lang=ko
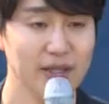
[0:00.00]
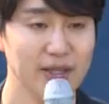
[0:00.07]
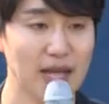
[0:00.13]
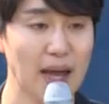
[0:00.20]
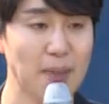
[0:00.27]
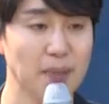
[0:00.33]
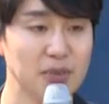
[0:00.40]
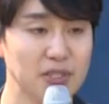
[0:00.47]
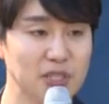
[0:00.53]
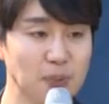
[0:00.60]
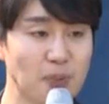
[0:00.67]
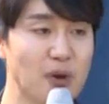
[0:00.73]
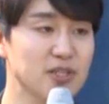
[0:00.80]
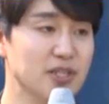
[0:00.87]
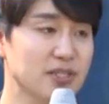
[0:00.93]
탑
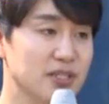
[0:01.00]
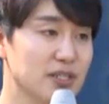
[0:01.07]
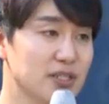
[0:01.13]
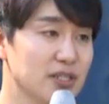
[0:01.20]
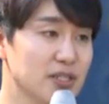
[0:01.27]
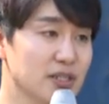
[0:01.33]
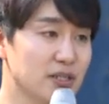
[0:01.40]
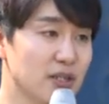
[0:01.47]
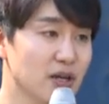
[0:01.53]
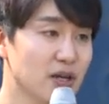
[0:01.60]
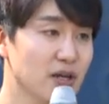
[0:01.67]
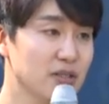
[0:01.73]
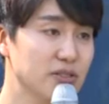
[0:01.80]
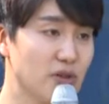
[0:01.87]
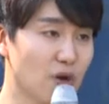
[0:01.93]
10%는
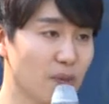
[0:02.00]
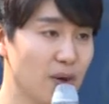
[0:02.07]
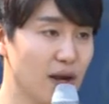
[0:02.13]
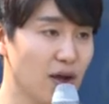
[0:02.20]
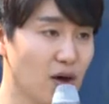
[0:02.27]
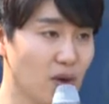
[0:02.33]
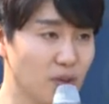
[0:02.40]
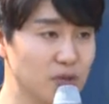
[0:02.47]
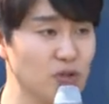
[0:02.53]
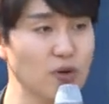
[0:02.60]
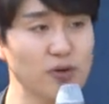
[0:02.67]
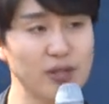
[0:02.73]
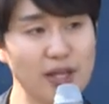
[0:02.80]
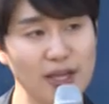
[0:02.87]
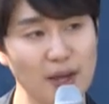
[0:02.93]
정말
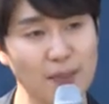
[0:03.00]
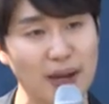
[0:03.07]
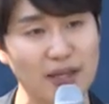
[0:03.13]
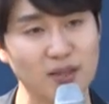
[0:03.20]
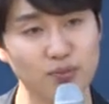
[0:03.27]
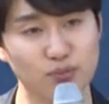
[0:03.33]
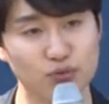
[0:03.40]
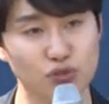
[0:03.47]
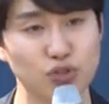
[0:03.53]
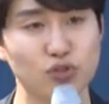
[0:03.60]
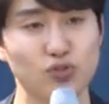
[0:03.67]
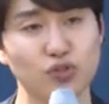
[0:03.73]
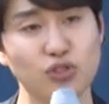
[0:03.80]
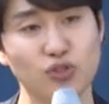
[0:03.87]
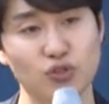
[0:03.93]
엄청나게 많은 부를
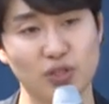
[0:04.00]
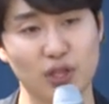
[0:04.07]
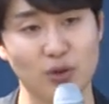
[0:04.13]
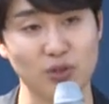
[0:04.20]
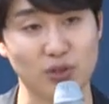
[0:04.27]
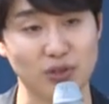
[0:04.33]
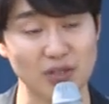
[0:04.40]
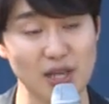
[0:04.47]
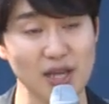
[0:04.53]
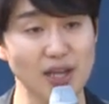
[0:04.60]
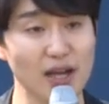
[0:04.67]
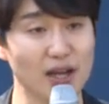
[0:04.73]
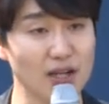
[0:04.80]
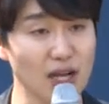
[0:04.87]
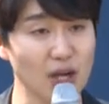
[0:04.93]
누릴 수 있다고 저는
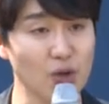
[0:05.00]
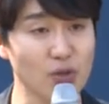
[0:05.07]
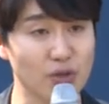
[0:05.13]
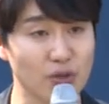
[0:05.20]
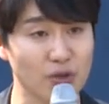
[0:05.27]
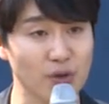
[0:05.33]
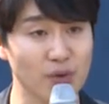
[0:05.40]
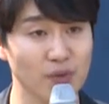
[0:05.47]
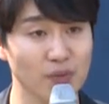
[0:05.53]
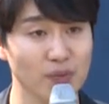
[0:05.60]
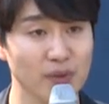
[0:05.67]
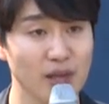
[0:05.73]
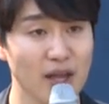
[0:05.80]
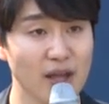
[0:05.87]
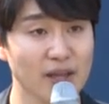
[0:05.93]
생각을 하거든요.
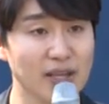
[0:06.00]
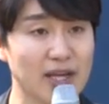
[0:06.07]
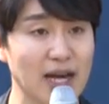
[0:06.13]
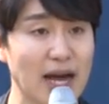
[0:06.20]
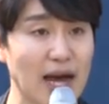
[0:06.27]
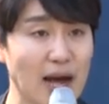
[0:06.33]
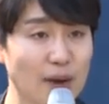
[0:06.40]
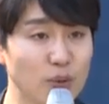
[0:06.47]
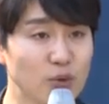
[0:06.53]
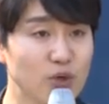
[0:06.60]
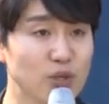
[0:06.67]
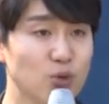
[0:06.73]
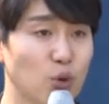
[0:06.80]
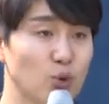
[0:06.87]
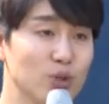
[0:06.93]
그러니까
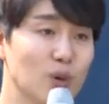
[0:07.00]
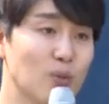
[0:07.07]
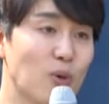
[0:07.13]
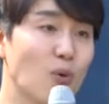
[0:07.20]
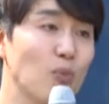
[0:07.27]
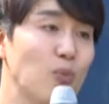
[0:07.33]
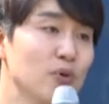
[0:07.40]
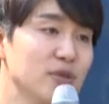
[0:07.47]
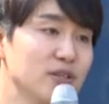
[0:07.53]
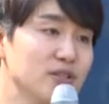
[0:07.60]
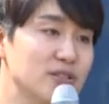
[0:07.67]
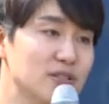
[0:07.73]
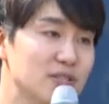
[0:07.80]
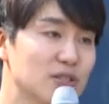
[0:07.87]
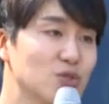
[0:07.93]
아무리 돈을 못
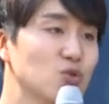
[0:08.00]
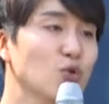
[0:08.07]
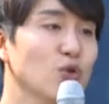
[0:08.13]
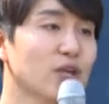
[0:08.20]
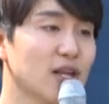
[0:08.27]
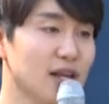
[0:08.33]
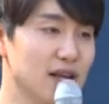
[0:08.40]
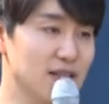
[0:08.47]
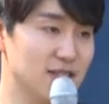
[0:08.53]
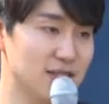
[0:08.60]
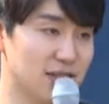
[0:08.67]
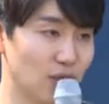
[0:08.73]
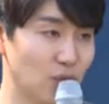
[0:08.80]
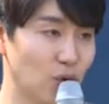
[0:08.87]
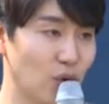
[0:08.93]
버는 직종이라
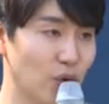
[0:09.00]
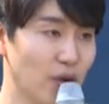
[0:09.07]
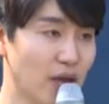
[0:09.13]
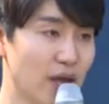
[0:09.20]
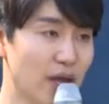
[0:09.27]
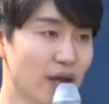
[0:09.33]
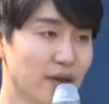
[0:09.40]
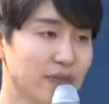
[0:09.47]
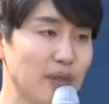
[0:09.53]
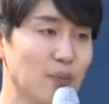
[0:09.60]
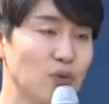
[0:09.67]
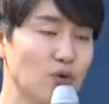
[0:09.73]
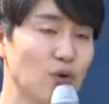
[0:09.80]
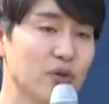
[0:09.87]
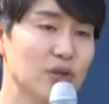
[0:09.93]
할지라도 근데
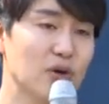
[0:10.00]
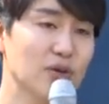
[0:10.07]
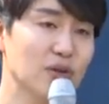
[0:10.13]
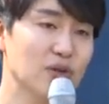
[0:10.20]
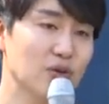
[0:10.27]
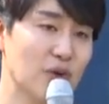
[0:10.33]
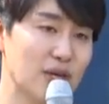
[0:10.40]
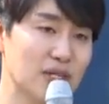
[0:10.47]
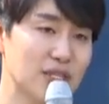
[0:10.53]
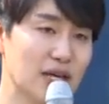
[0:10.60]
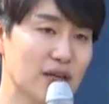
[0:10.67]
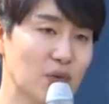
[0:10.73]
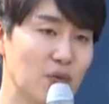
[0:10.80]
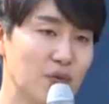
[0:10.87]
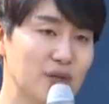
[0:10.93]
물론 이거는
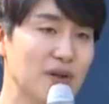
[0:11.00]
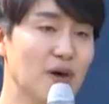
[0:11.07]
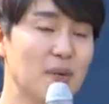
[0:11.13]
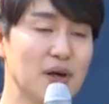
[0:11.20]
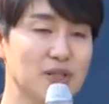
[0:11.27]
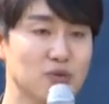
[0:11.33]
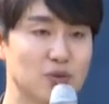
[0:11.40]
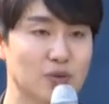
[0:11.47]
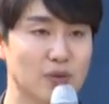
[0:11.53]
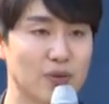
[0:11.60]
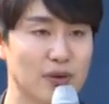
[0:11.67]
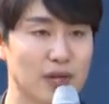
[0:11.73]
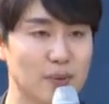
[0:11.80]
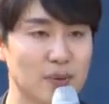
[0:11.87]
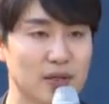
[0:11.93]
굉장히 위험할 수 있어요.
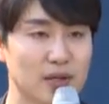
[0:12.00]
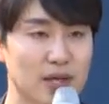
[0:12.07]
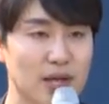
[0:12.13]
왜냐면